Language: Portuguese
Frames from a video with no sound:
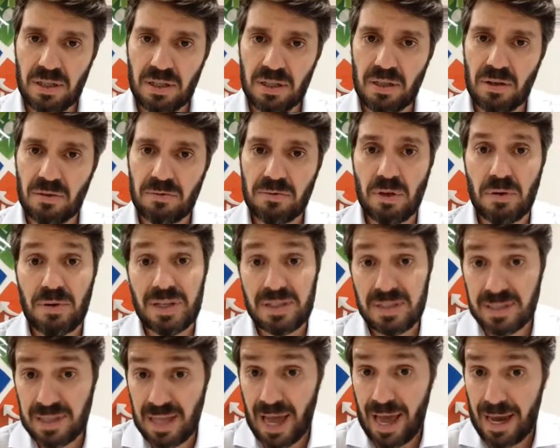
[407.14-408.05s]
Não, então é
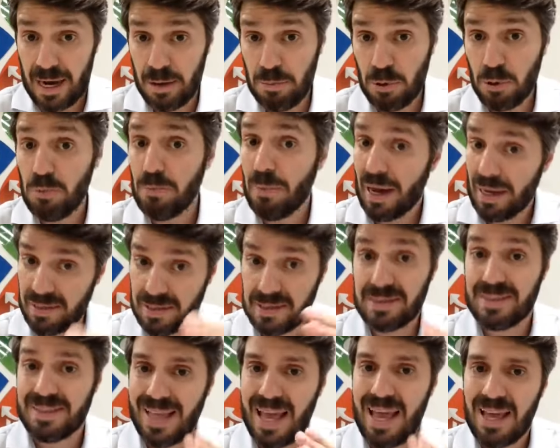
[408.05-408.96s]
cérebro, mas
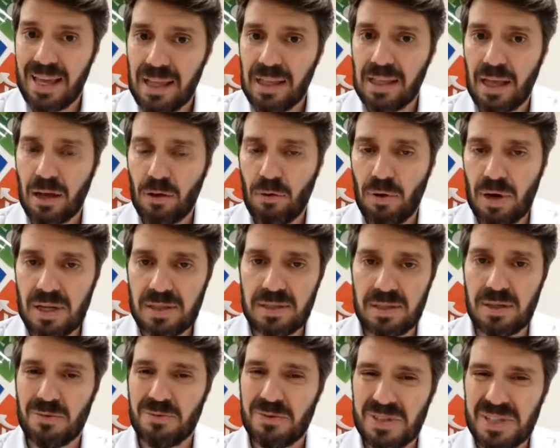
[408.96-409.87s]
tem que ter
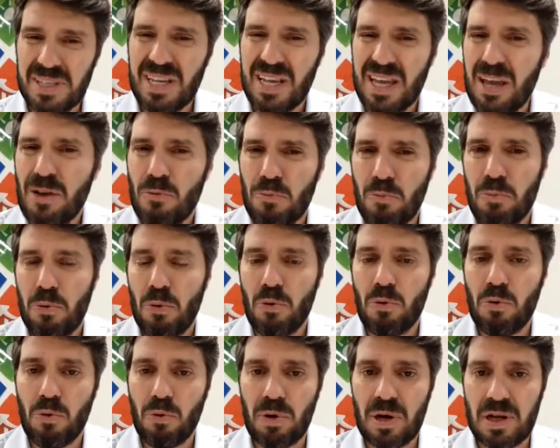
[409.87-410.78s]
coração, seguir um
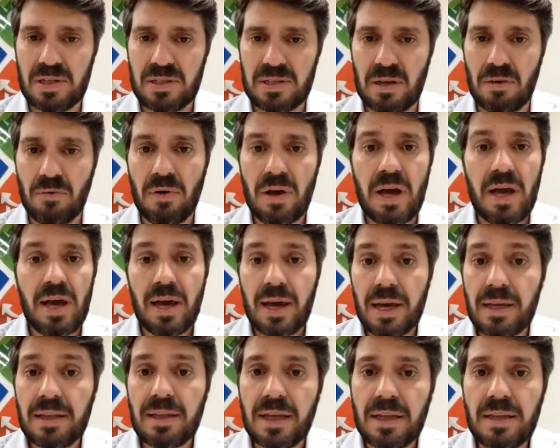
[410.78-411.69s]
pouco o coração
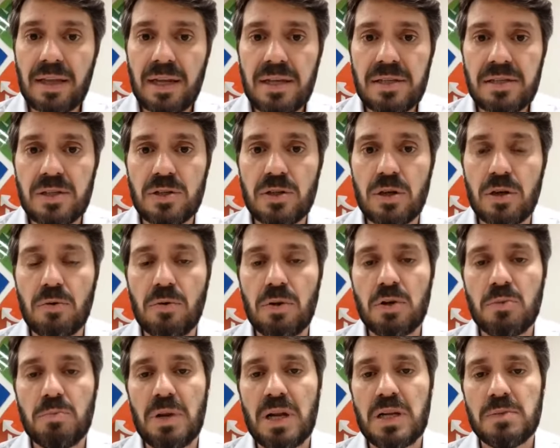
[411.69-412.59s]
e ter interesse
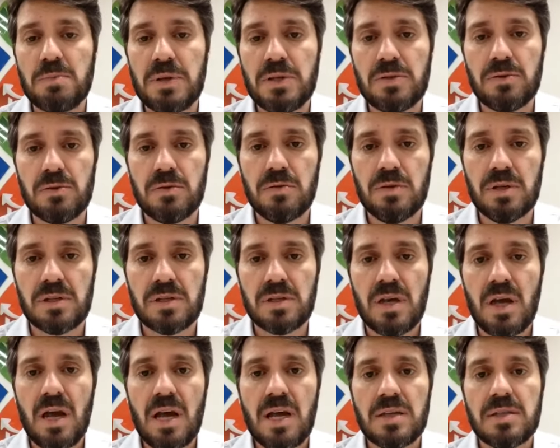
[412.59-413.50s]
genuíno pelas pessoas,
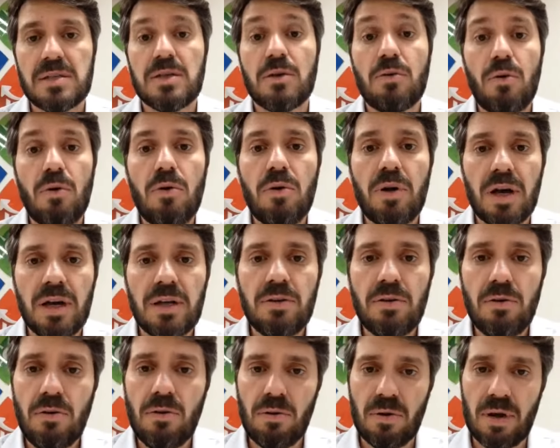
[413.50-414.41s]
se
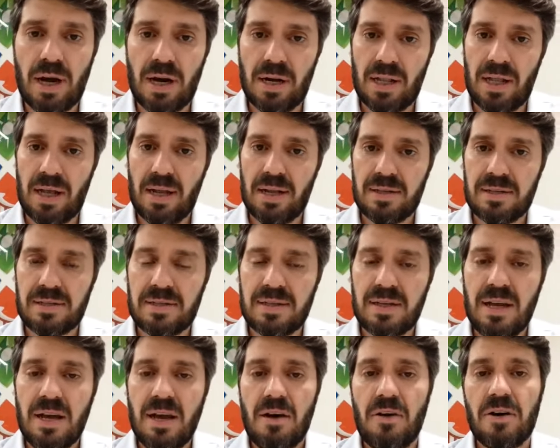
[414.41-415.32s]
colocando no lugar delas.
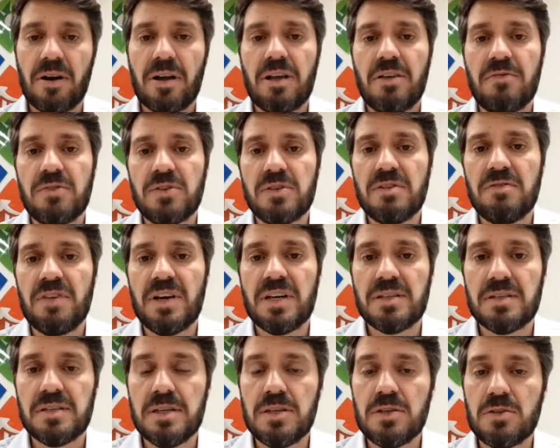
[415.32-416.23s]
A hora que você
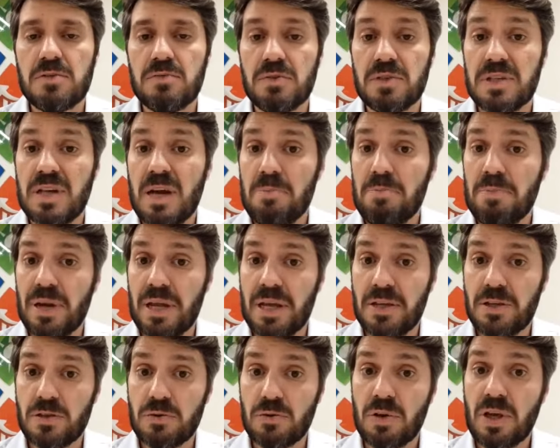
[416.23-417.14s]
faz isso, você
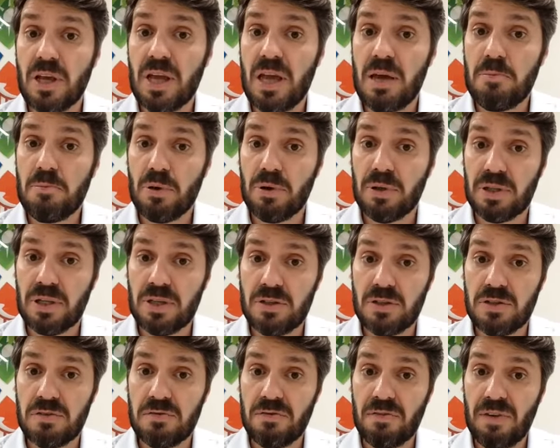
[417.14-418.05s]
aprende o que é
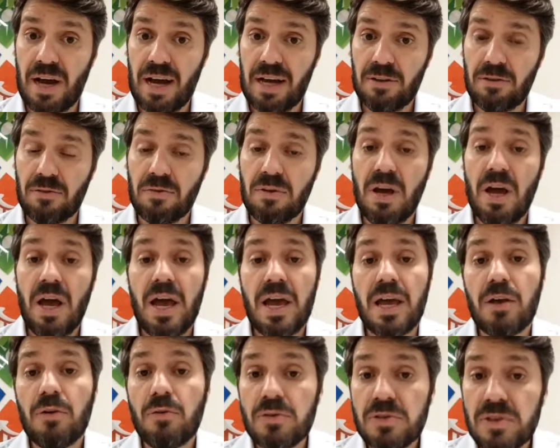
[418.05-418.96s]
importante de fato
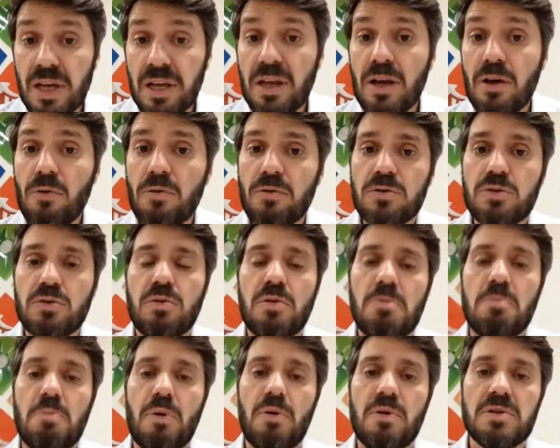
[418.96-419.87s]
e consegue construir
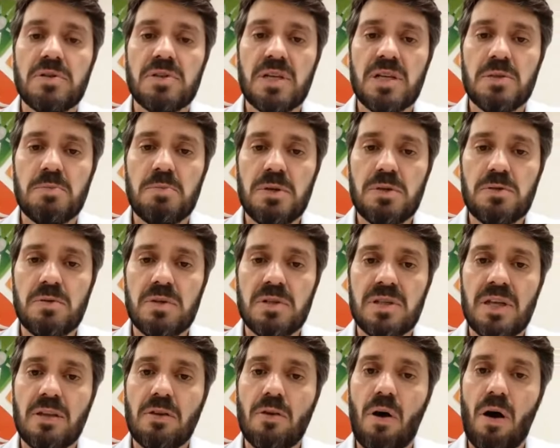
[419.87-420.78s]
pontes que as
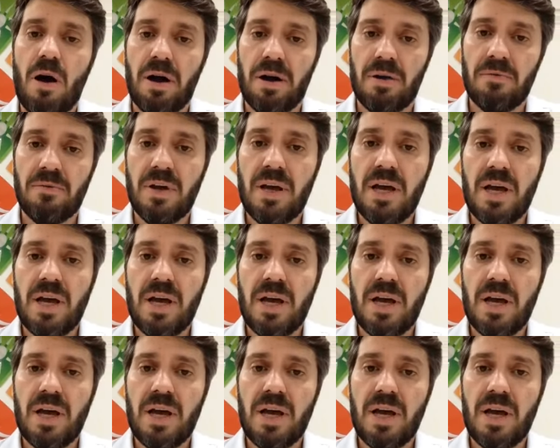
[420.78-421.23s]
pessoas adoram.